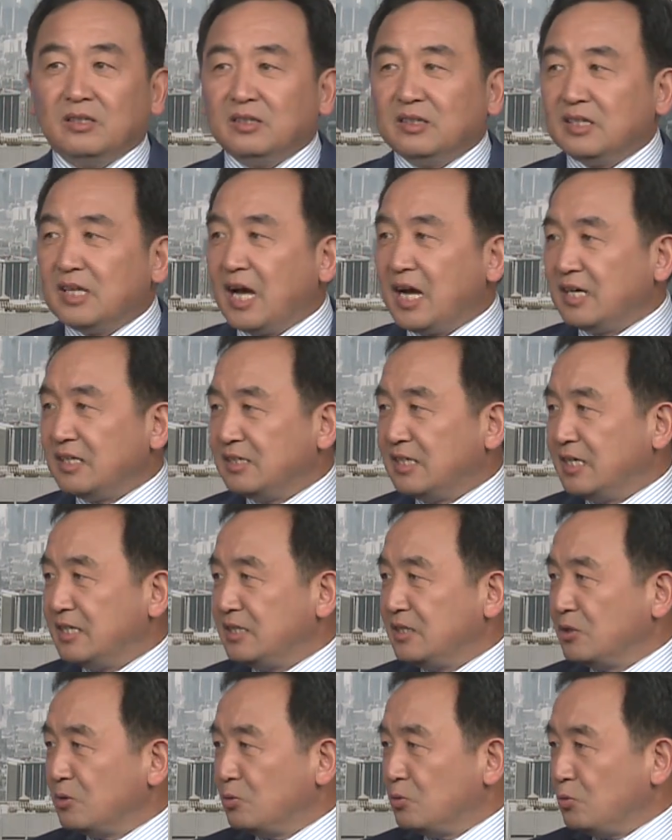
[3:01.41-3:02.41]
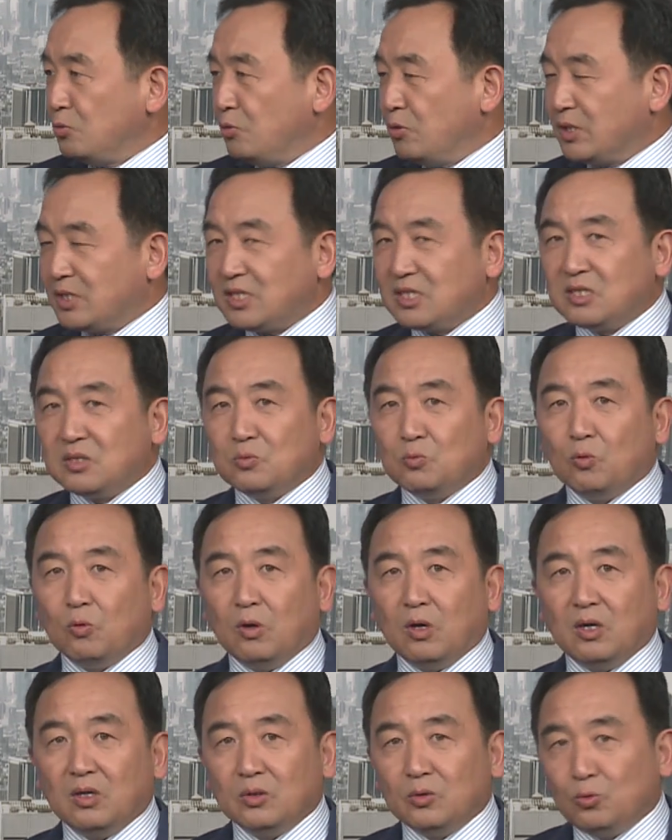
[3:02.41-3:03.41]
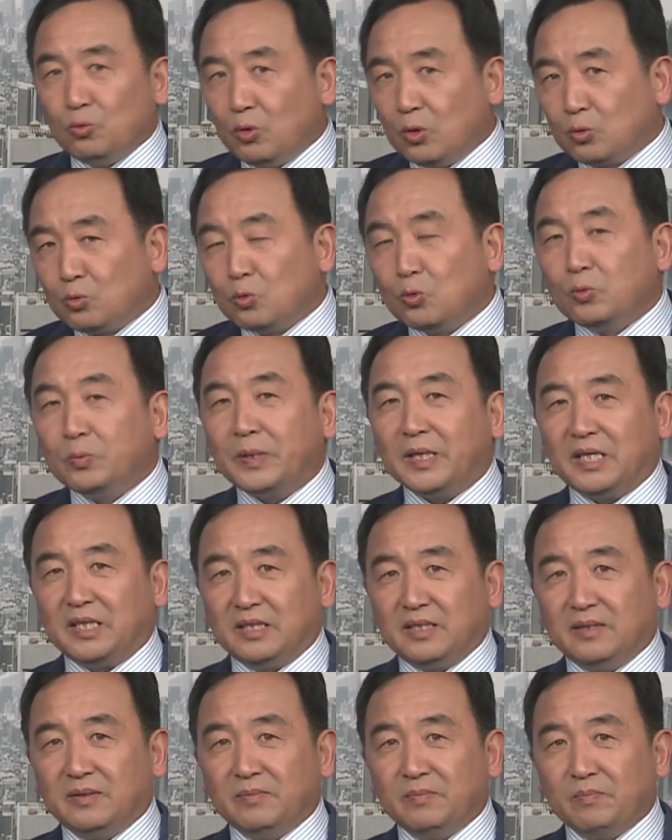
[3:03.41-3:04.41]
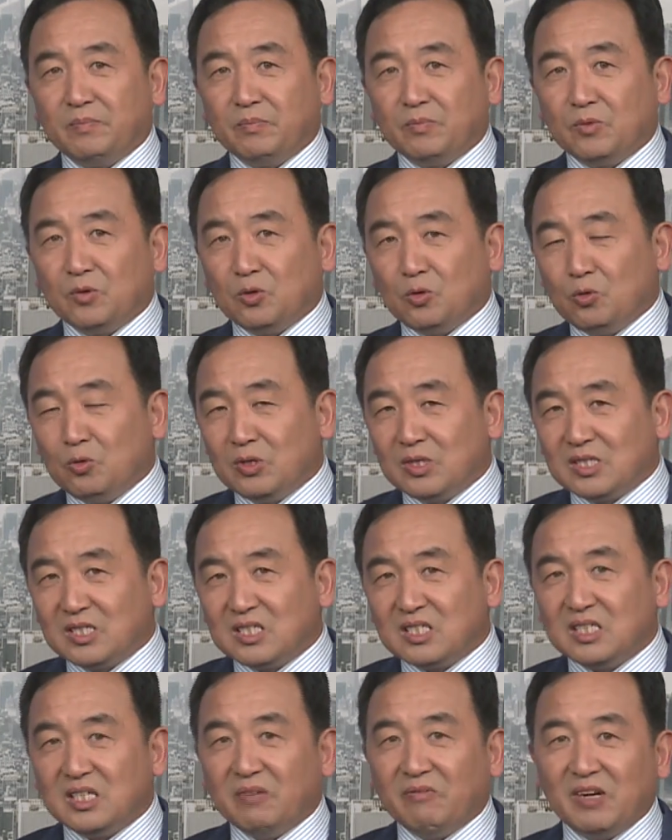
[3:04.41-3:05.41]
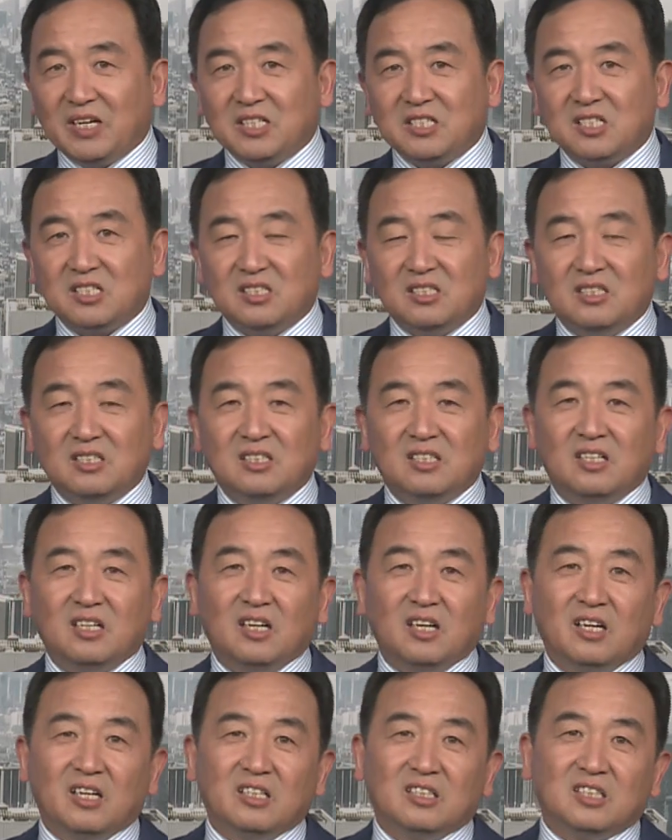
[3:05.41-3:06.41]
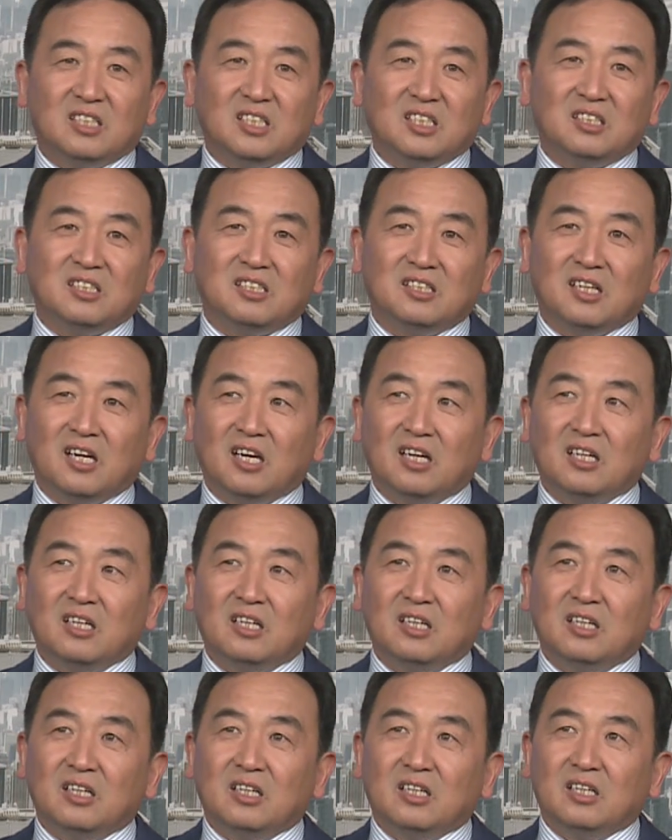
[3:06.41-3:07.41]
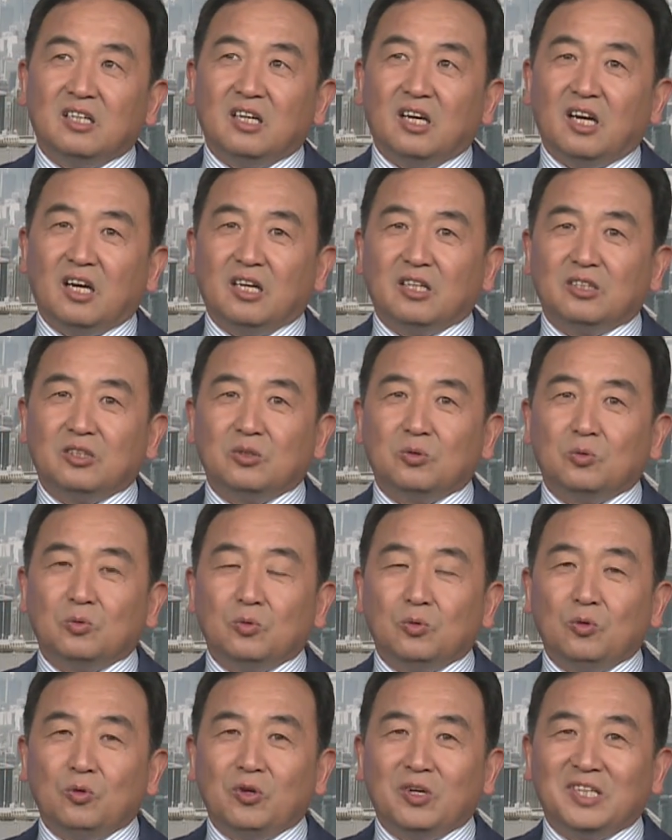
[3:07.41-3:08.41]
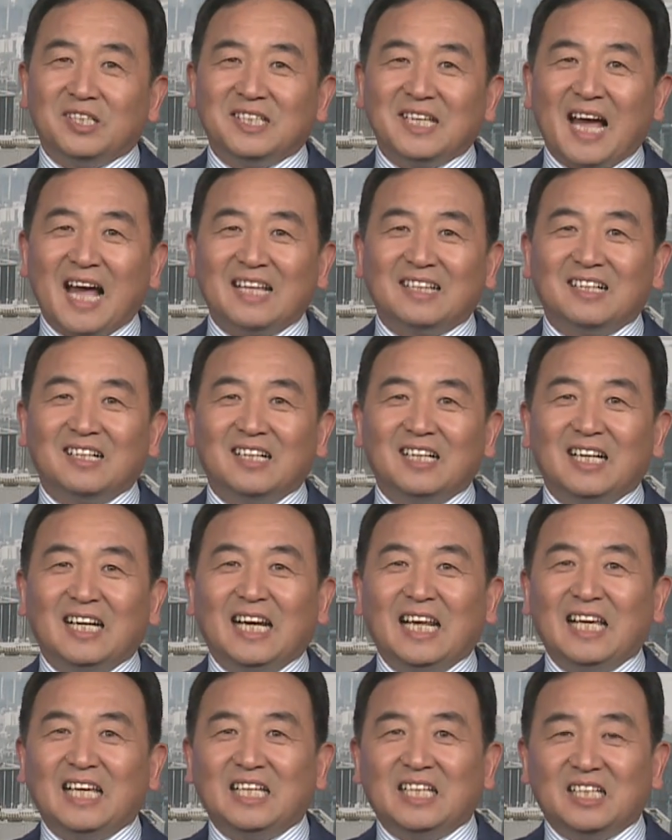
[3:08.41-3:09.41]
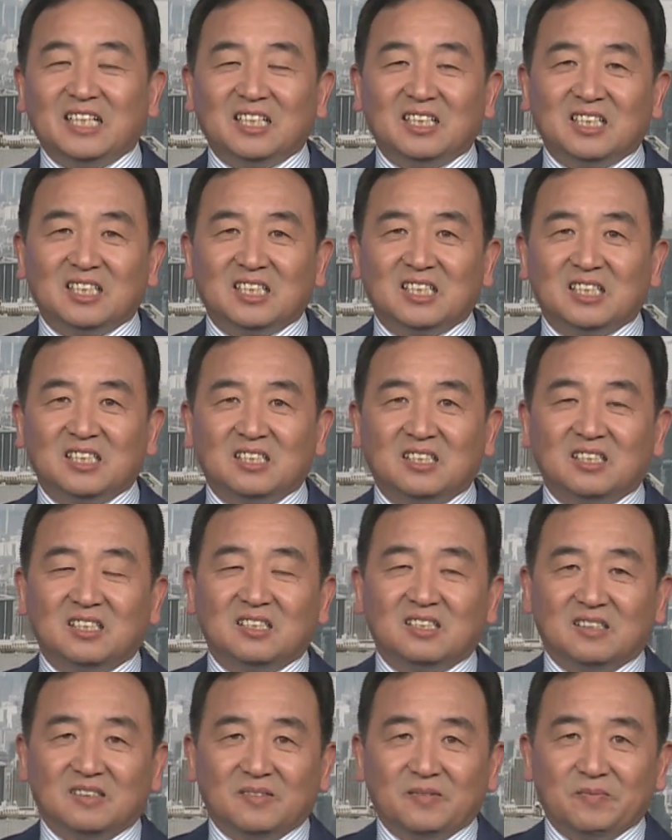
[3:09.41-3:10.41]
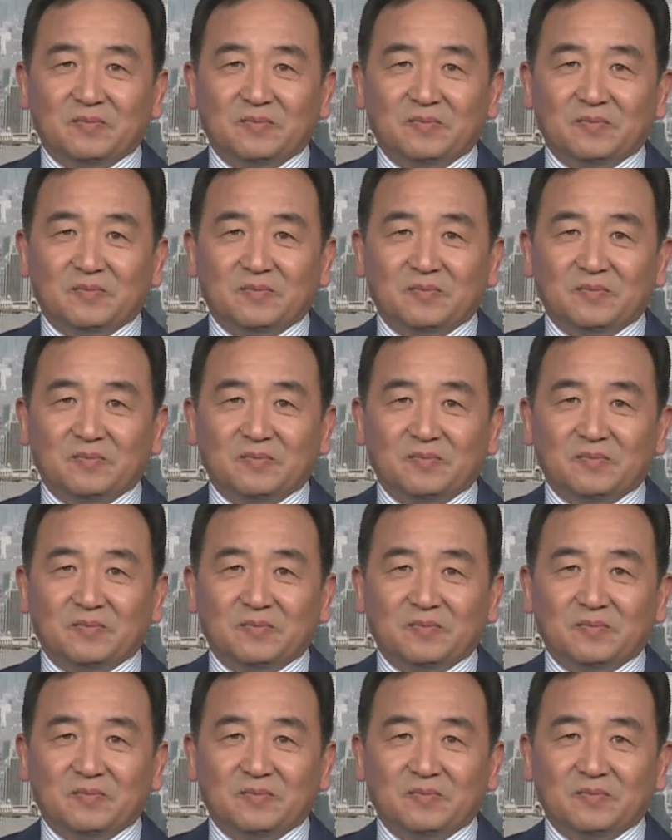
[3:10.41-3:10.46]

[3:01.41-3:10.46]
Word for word: 那人就越自我、越孤僻、越自以为是。其实呢，呃，就越加的利益和自私。